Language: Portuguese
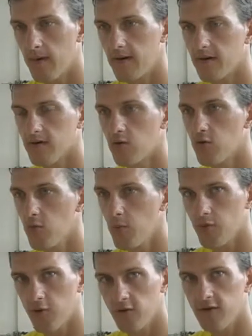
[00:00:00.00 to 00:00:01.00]
mas o
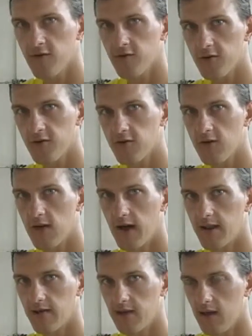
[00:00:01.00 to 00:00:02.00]
grupo todo são todos
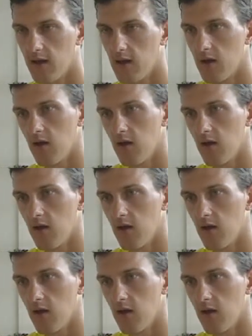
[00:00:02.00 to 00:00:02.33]
titulares, né?